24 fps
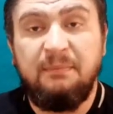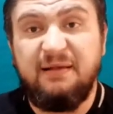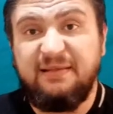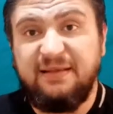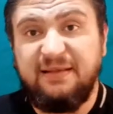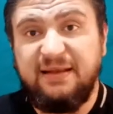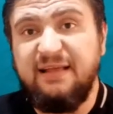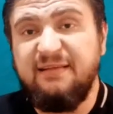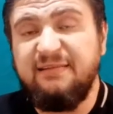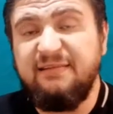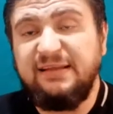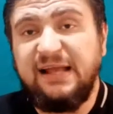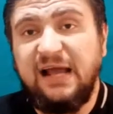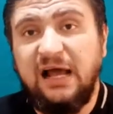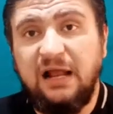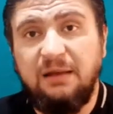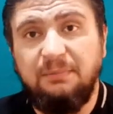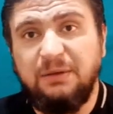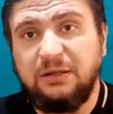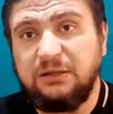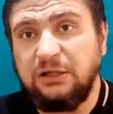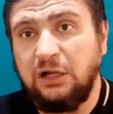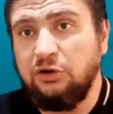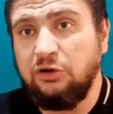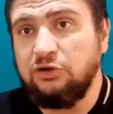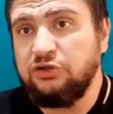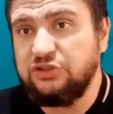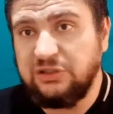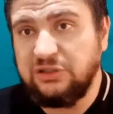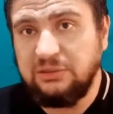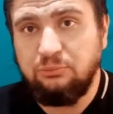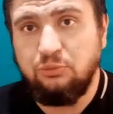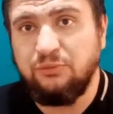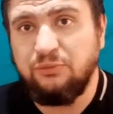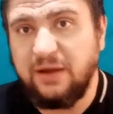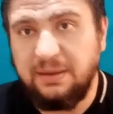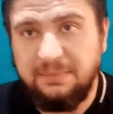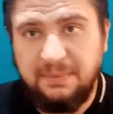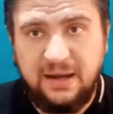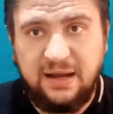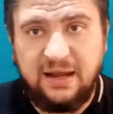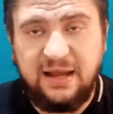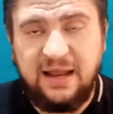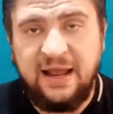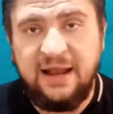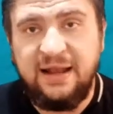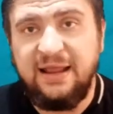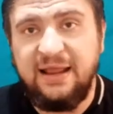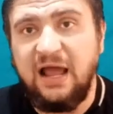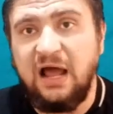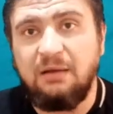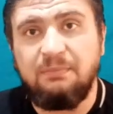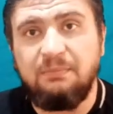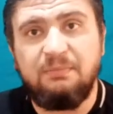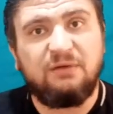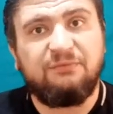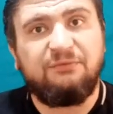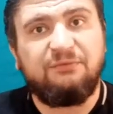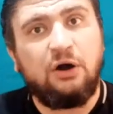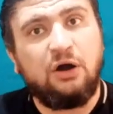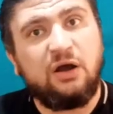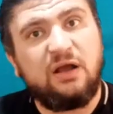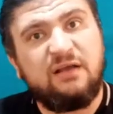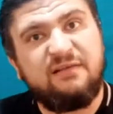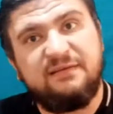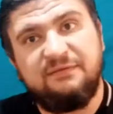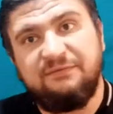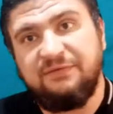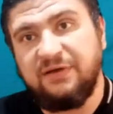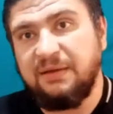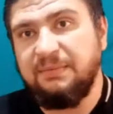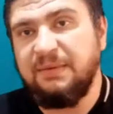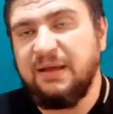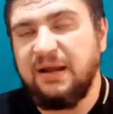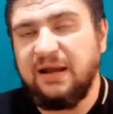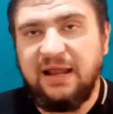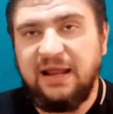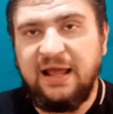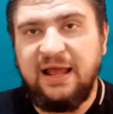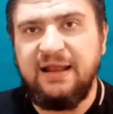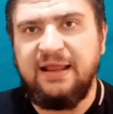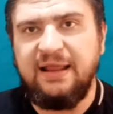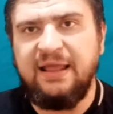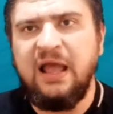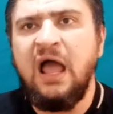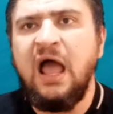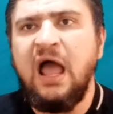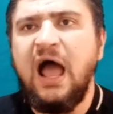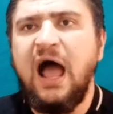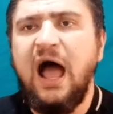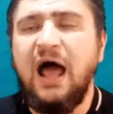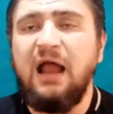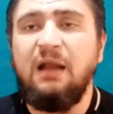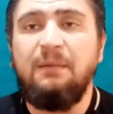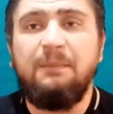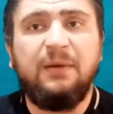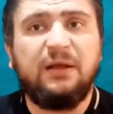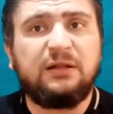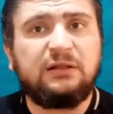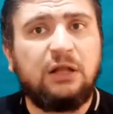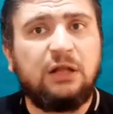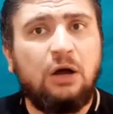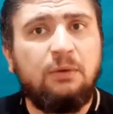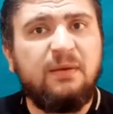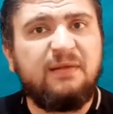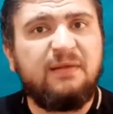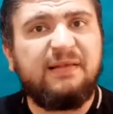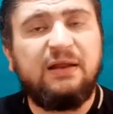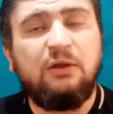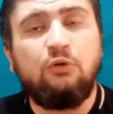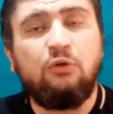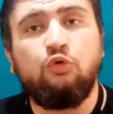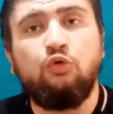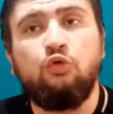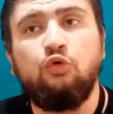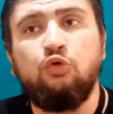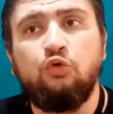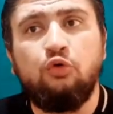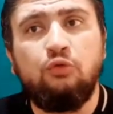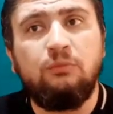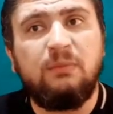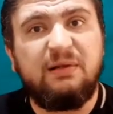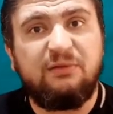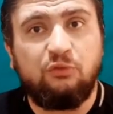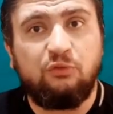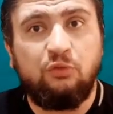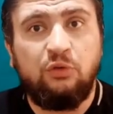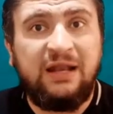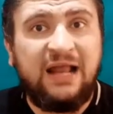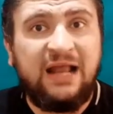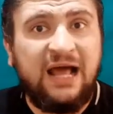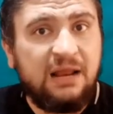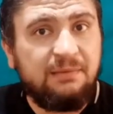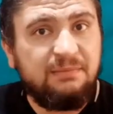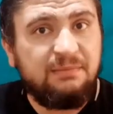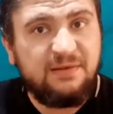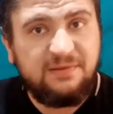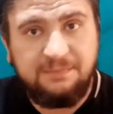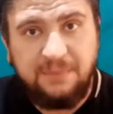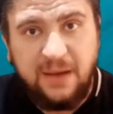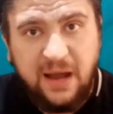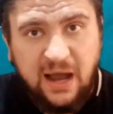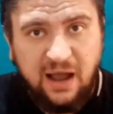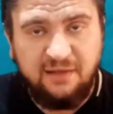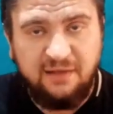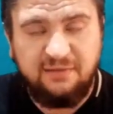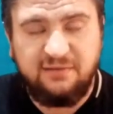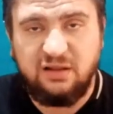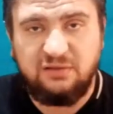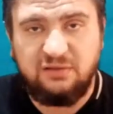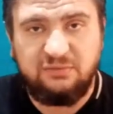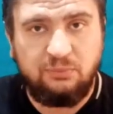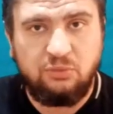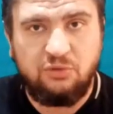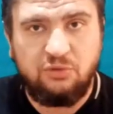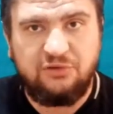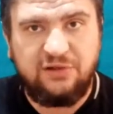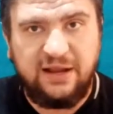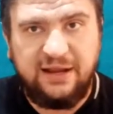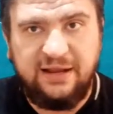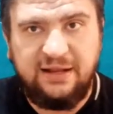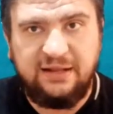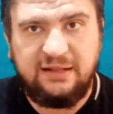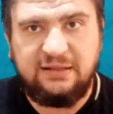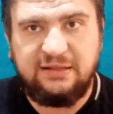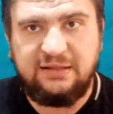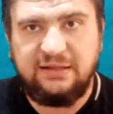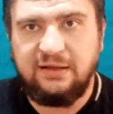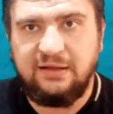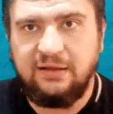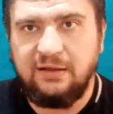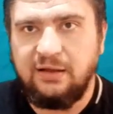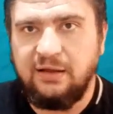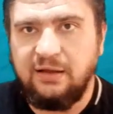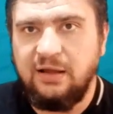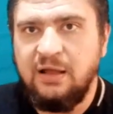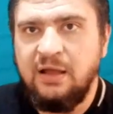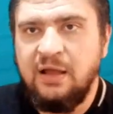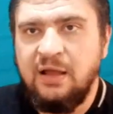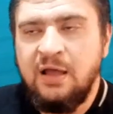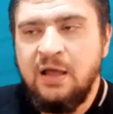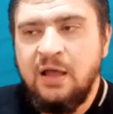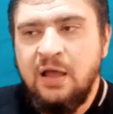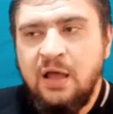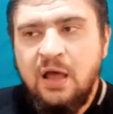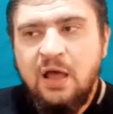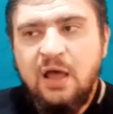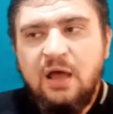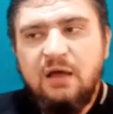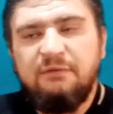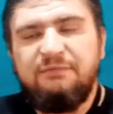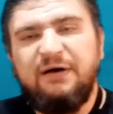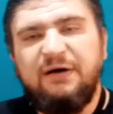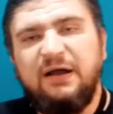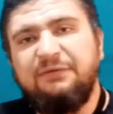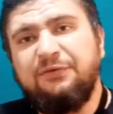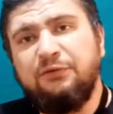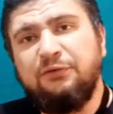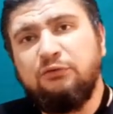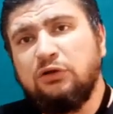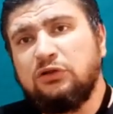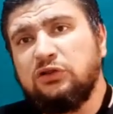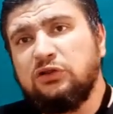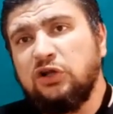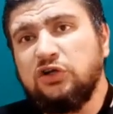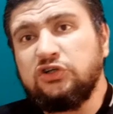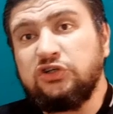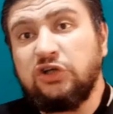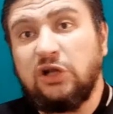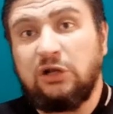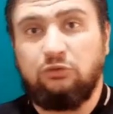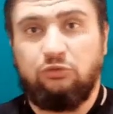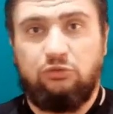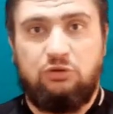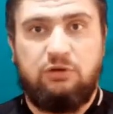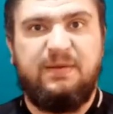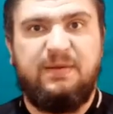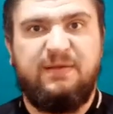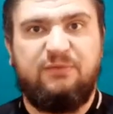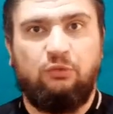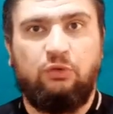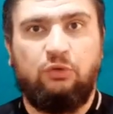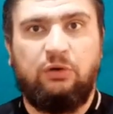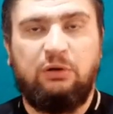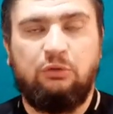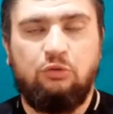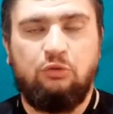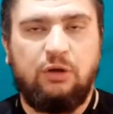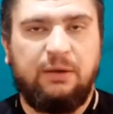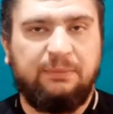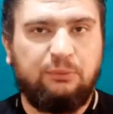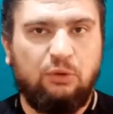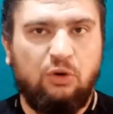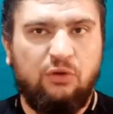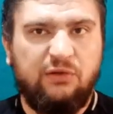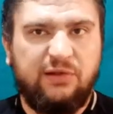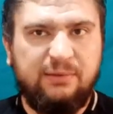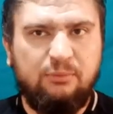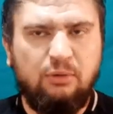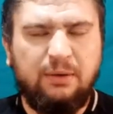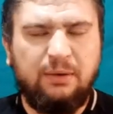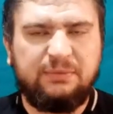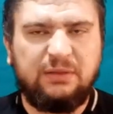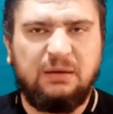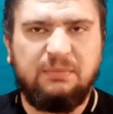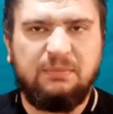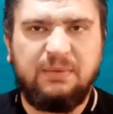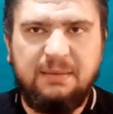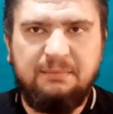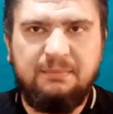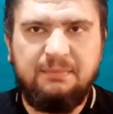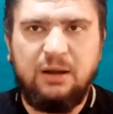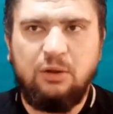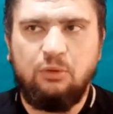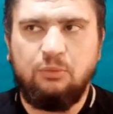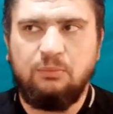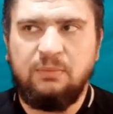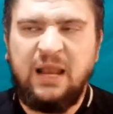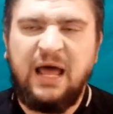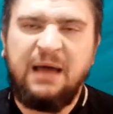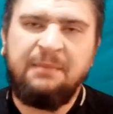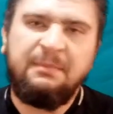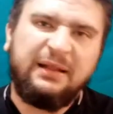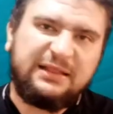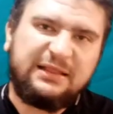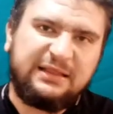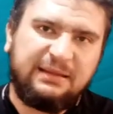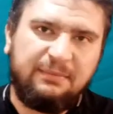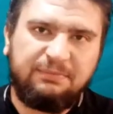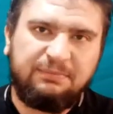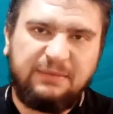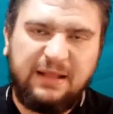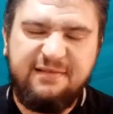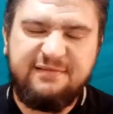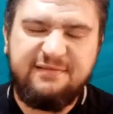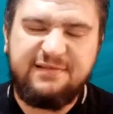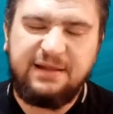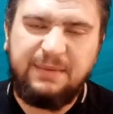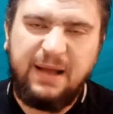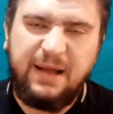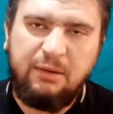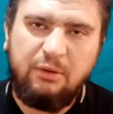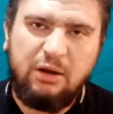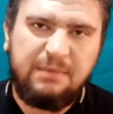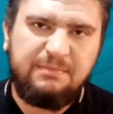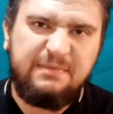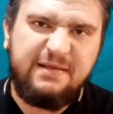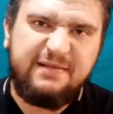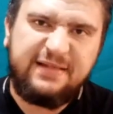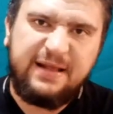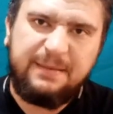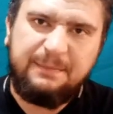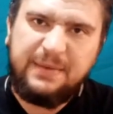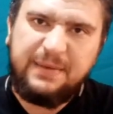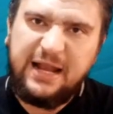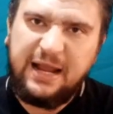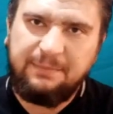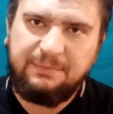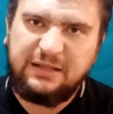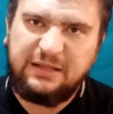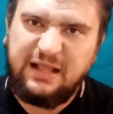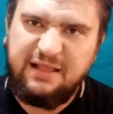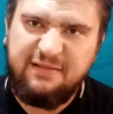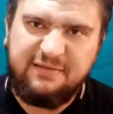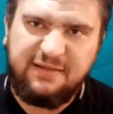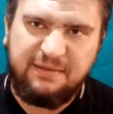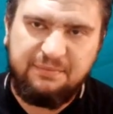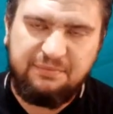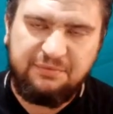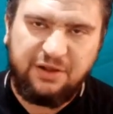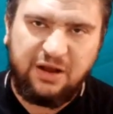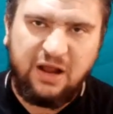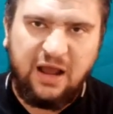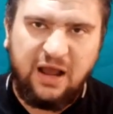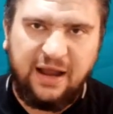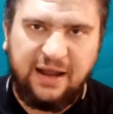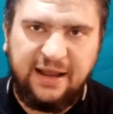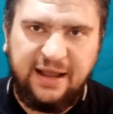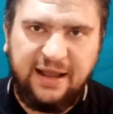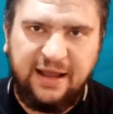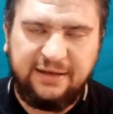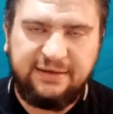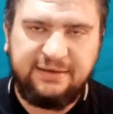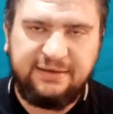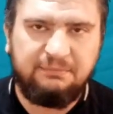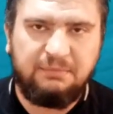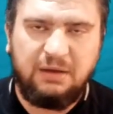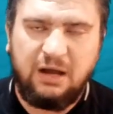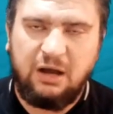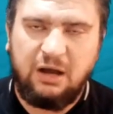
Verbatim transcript: بس الناس دي هل بيطلعوا يشتموا جماهير الاهلي هل بيرفعوا جزم في جماهير الاهلي هل بيطلعوا مثلا يكونوا مسؤولين على مسبحه حصلت في بورسعيد آه، في 2012 تقول المسؤولين وكابتن حسام وكابتن ابراهيم مالهم لا ما انت بتنسى بقى وانا مش ذنب انك بتنسى بصراحه يعني